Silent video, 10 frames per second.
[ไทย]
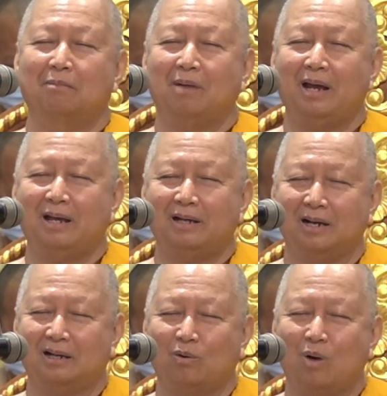ไม่ให้
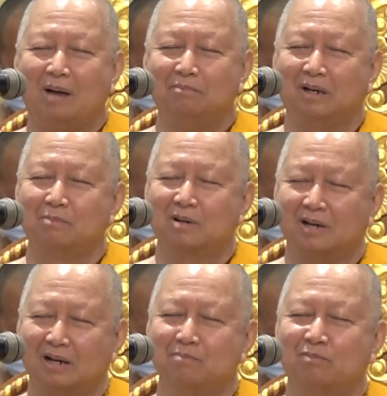เกิดความอึม
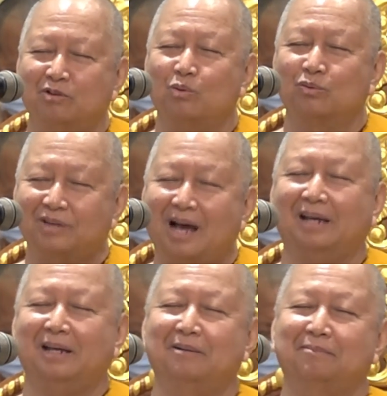ครึมสงสัย